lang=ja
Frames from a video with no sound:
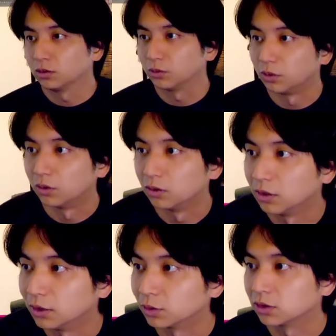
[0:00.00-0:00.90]
ちょっと
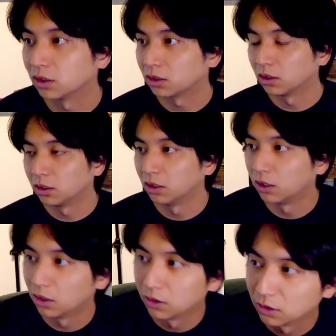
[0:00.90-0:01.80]
ライト下か
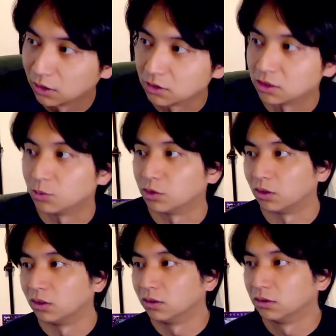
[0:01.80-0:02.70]
らにしてみ
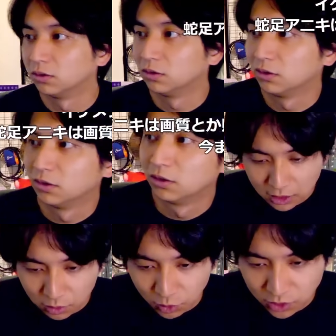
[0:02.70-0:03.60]
たな
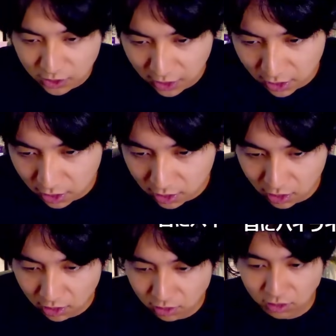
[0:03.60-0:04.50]
んかこの下側か
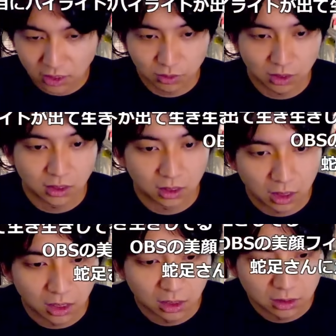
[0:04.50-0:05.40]
イトがいいんか
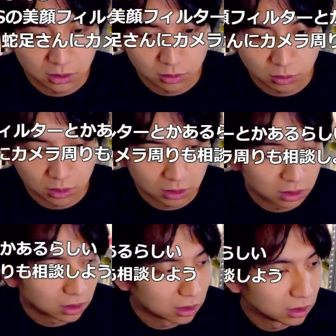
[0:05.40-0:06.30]
な結局これっ
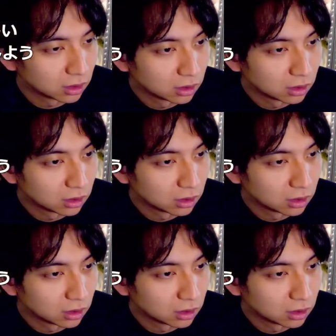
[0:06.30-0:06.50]
て。